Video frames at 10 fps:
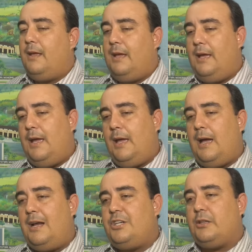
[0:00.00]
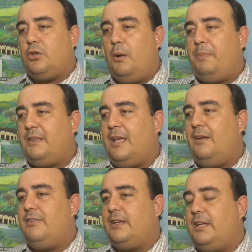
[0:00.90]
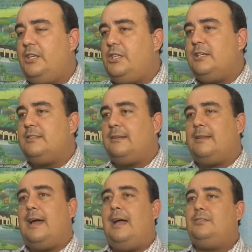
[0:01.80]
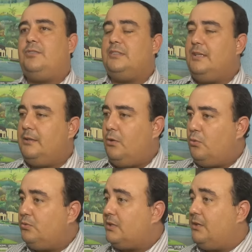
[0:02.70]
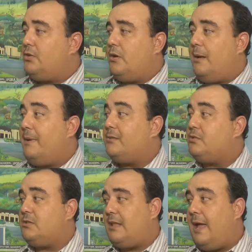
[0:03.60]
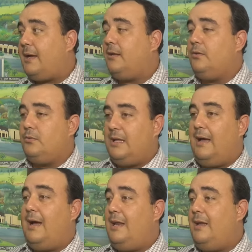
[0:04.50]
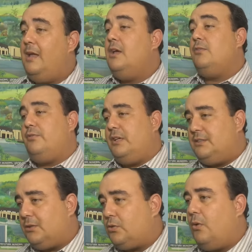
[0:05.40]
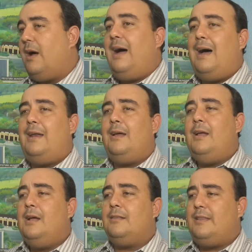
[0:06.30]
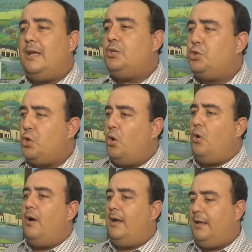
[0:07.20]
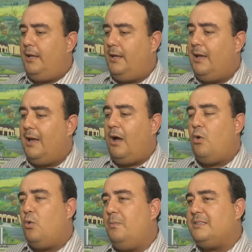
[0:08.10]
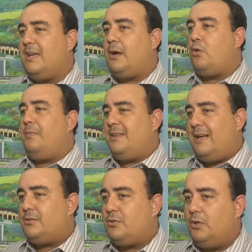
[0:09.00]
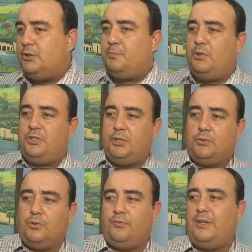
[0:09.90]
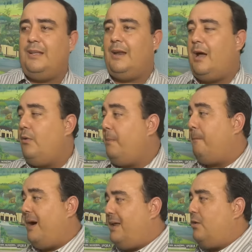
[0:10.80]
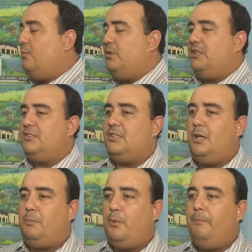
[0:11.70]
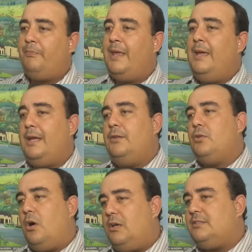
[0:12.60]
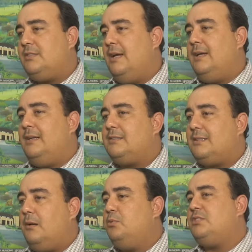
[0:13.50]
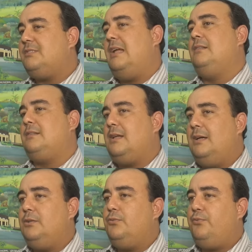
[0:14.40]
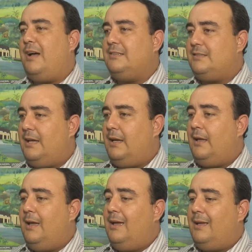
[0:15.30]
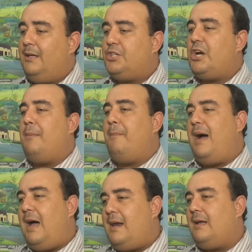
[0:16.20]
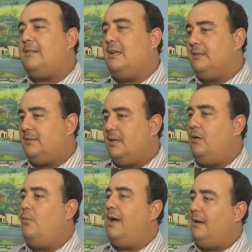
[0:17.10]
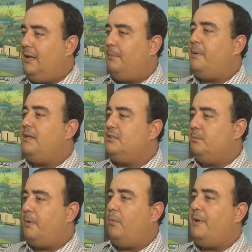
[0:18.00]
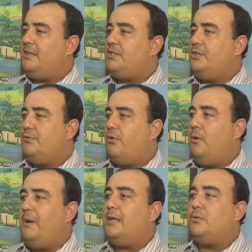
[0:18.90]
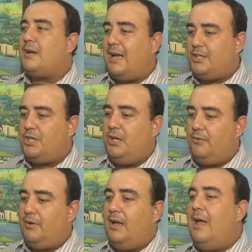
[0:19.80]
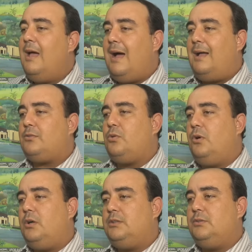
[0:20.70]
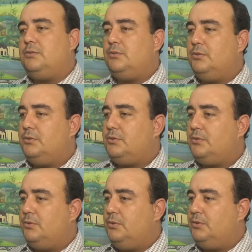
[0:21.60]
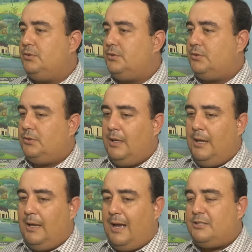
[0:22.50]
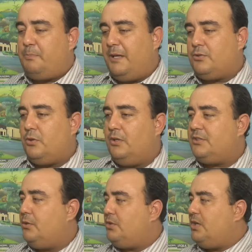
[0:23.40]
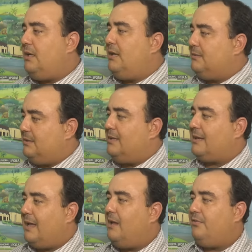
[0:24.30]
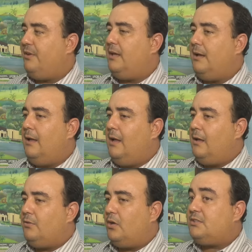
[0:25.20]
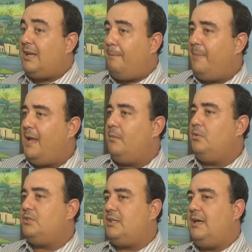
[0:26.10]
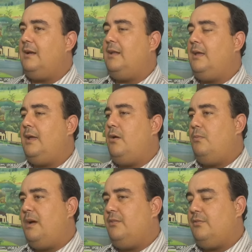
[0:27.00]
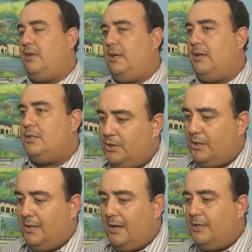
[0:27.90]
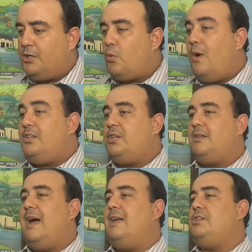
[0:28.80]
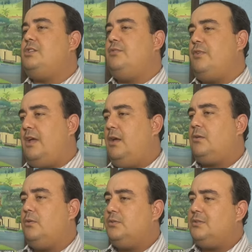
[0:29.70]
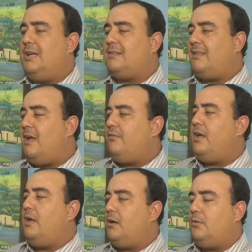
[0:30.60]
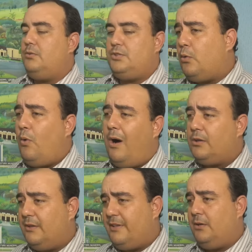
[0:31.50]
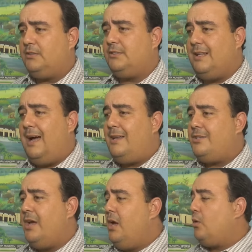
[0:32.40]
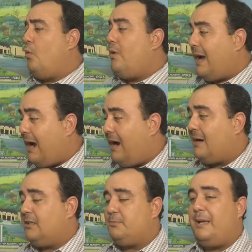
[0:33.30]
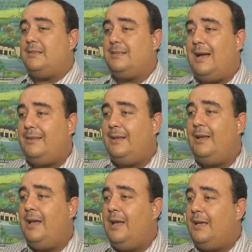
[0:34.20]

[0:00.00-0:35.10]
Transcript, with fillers: É, a GETOP teve aqui dias atrás fazendo alguns questionamentos técnicos da área, visitou a área, deixou aí algumas recomendações para o Instituto Federal e para o município. E nós estamos tentando fazer e chamar a atenção ali, principalmente de forma educativa, a todos os, os as pessoas que utilizam daquela via. Nós sabemos que ali é uma via de grande quantidade de veículos e até veículos com alta velocidade, com cargas pesadas.